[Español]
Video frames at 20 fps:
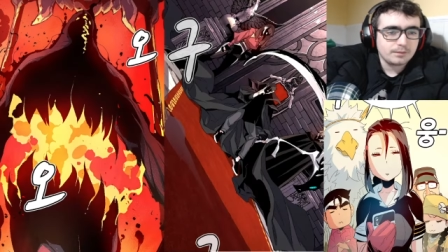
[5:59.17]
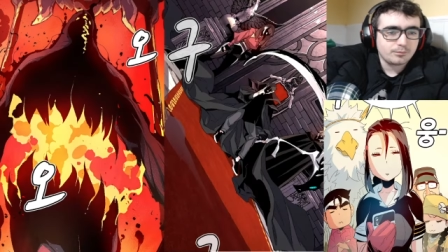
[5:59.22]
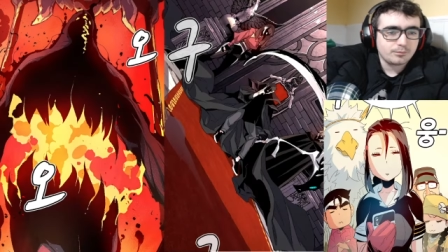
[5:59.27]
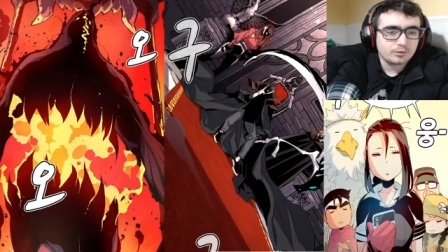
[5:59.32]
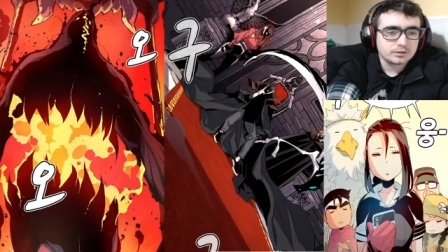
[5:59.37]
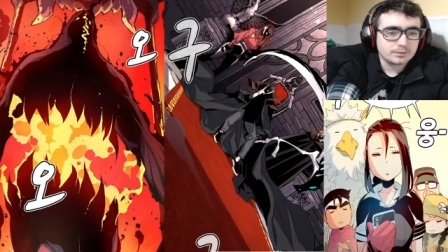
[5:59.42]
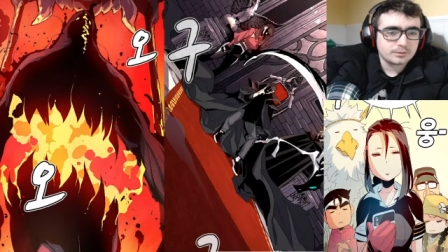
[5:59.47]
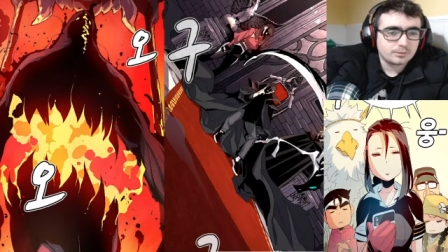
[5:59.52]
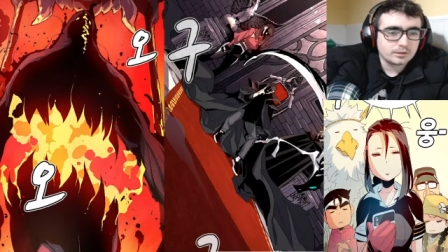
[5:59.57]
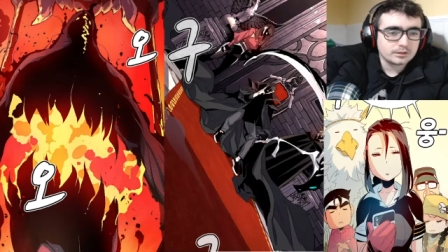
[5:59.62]

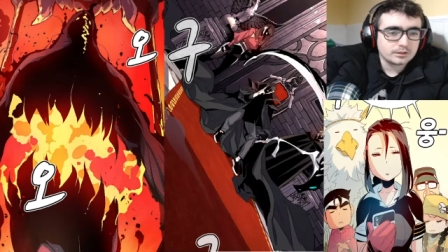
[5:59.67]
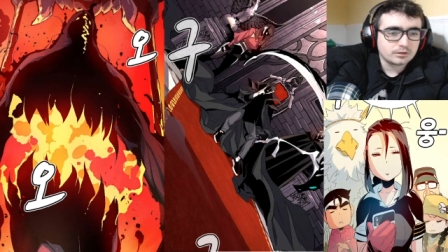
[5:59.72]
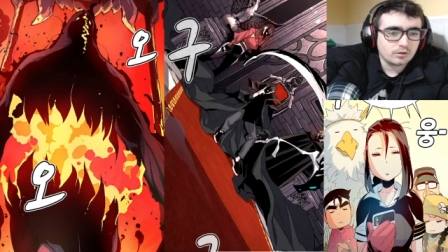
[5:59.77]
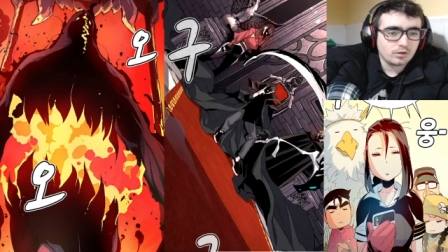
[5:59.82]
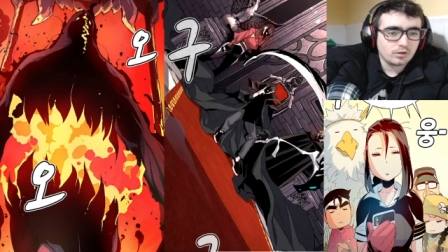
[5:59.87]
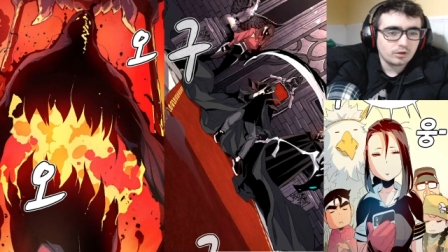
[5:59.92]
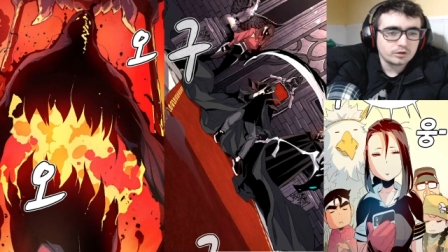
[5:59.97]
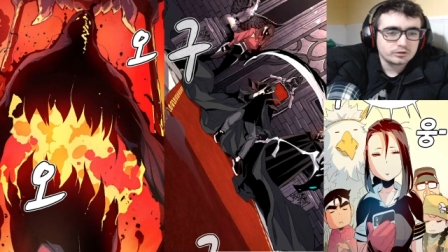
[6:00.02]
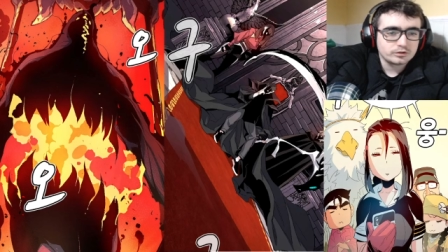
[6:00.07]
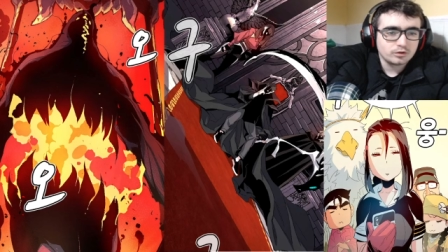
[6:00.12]
pues después de
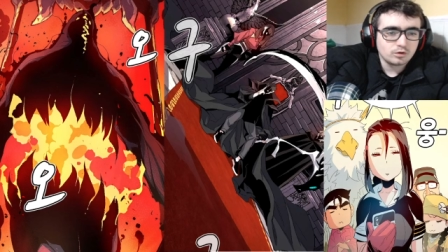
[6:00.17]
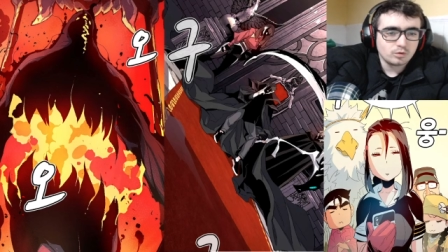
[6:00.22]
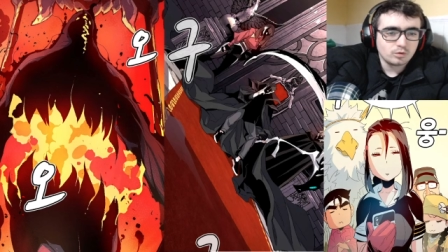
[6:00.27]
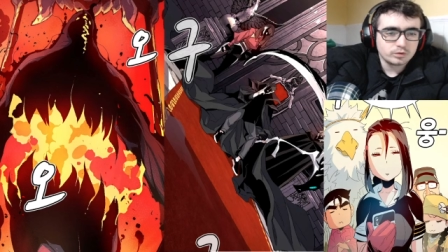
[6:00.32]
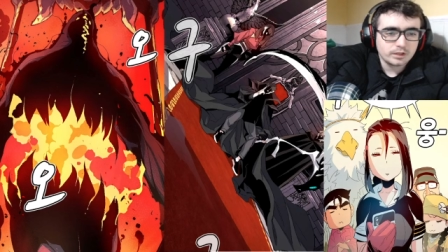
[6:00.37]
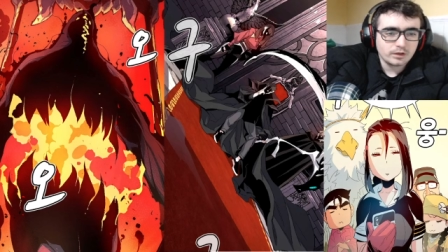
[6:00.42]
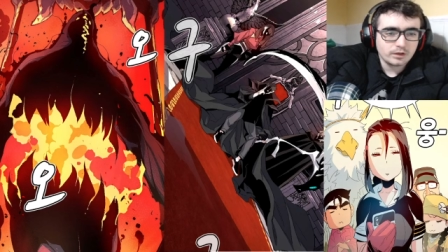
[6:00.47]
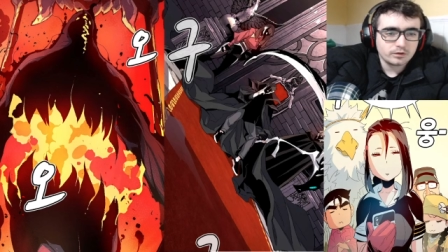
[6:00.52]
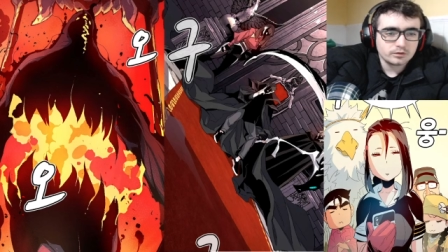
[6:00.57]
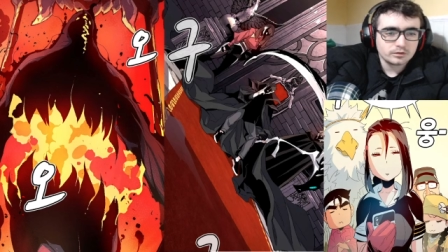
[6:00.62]
todo esto, el
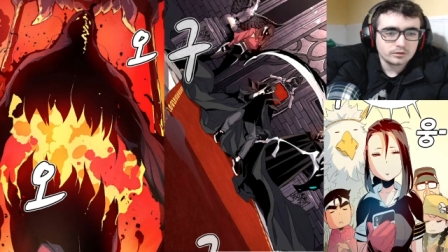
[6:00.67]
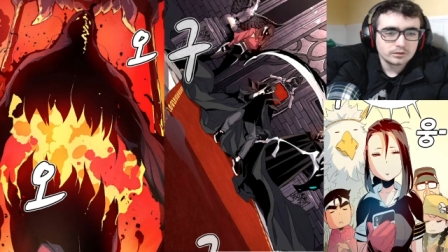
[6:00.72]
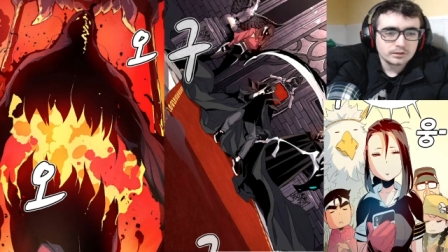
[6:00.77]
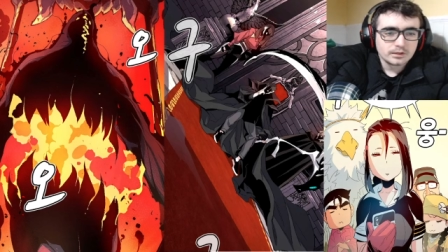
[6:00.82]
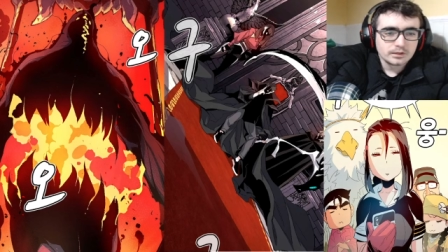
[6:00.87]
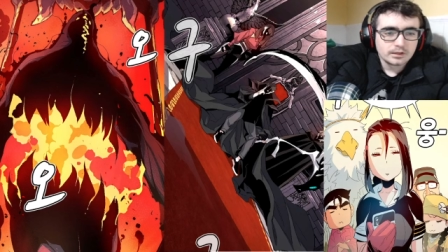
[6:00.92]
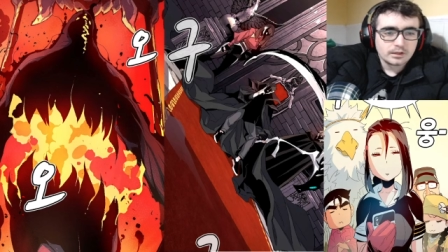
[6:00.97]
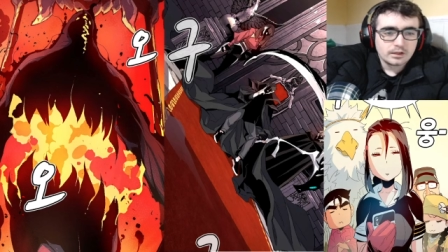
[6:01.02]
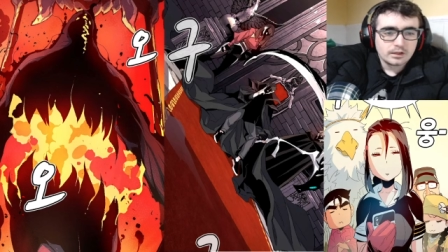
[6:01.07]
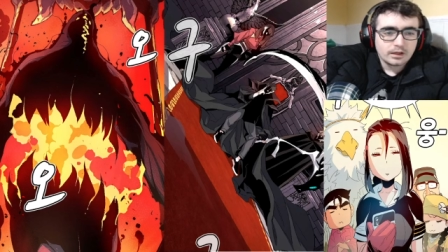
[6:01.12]
luteo, ¿no?
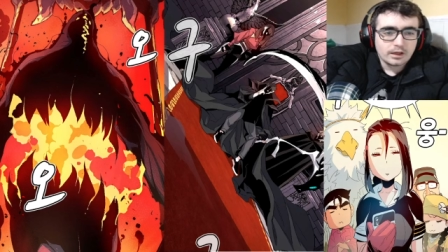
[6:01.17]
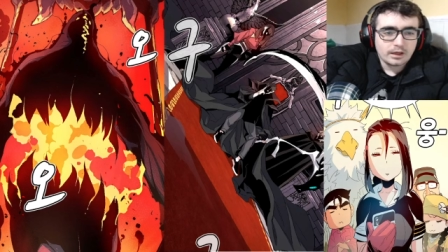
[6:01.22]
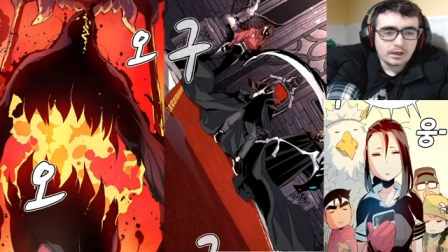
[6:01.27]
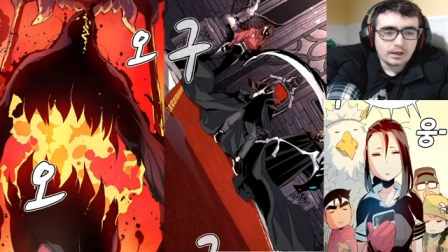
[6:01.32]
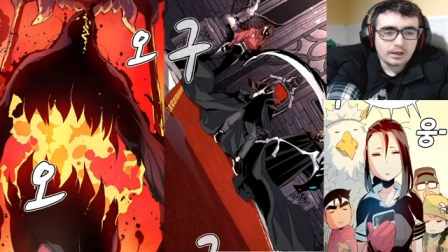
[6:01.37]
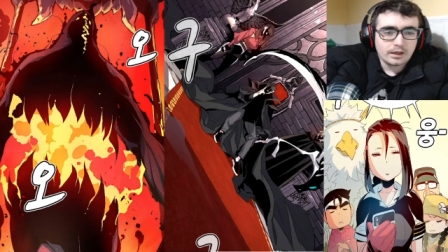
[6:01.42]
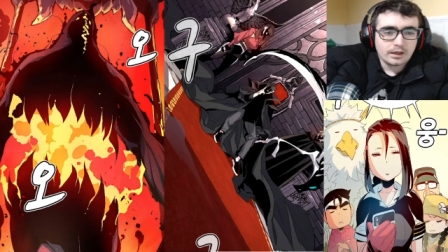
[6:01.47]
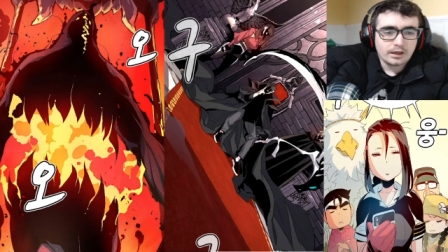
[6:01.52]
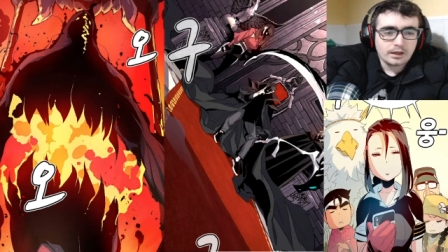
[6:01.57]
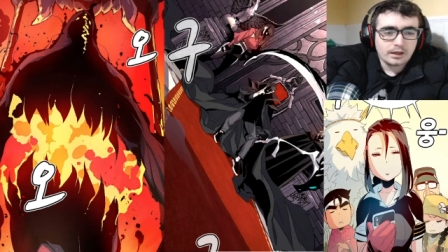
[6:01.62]

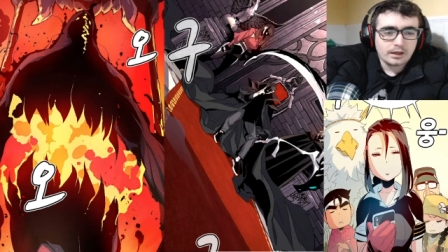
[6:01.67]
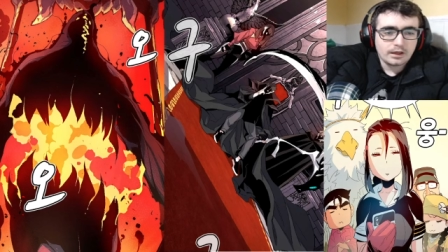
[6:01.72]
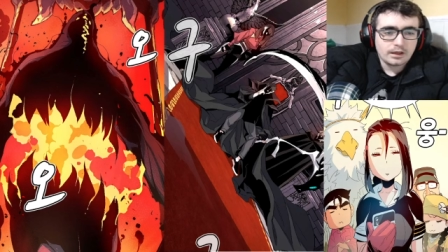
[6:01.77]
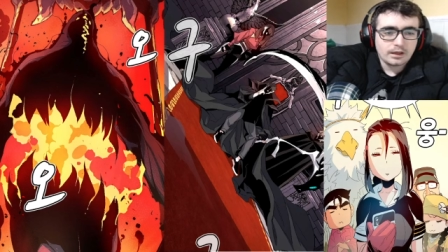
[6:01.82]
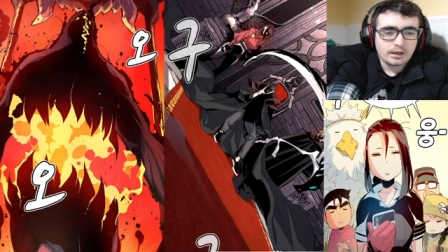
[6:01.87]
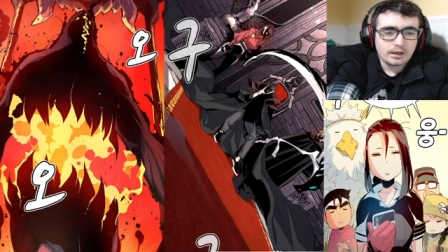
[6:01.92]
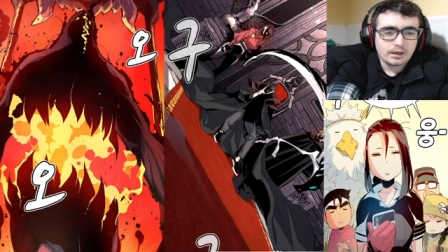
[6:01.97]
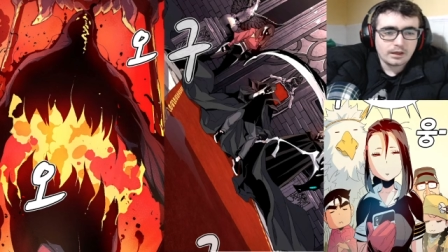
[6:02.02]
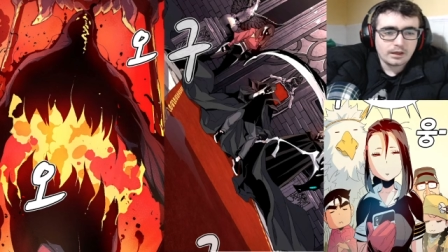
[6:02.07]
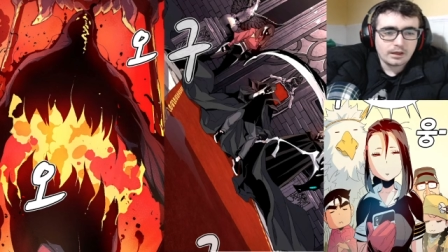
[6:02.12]

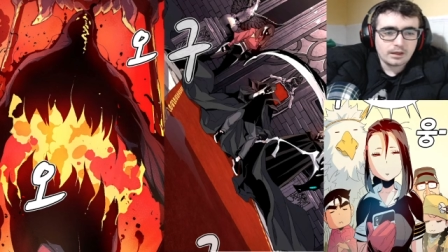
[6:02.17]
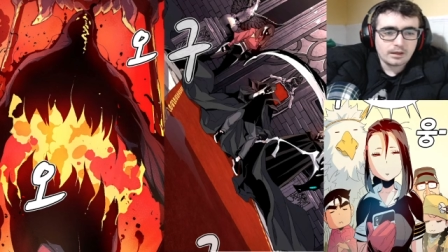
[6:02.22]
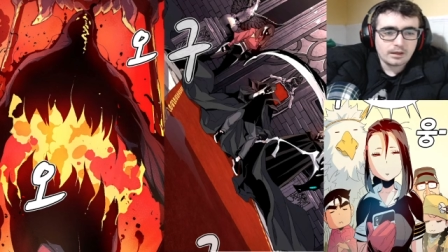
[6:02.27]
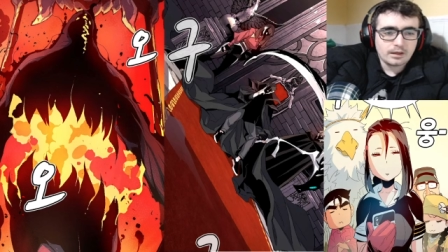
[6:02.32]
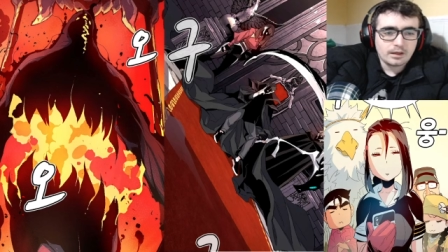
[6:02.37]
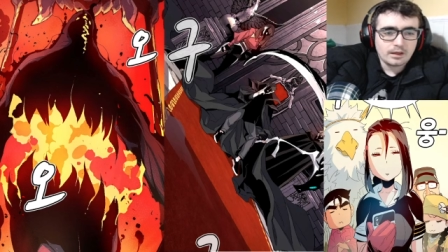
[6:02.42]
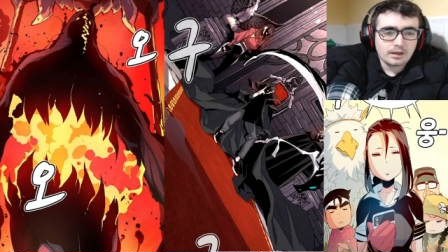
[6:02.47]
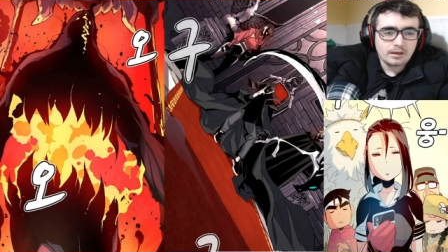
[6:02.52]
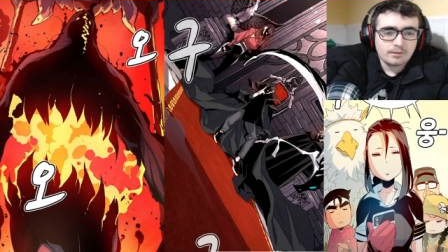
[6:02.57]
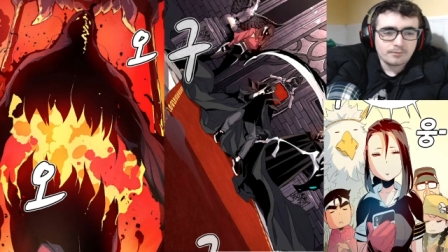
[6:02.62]

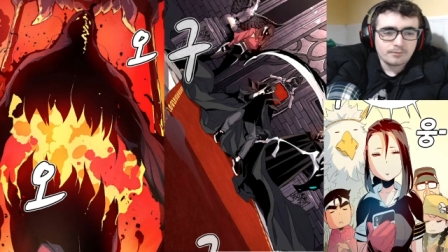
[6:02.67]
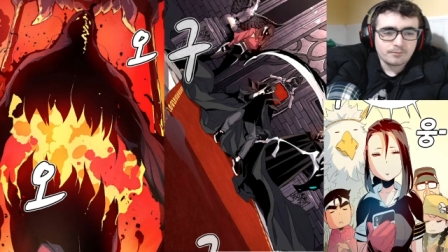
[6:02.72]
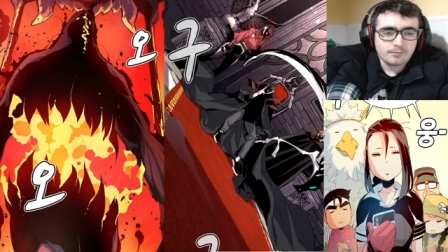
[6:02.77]
Eh,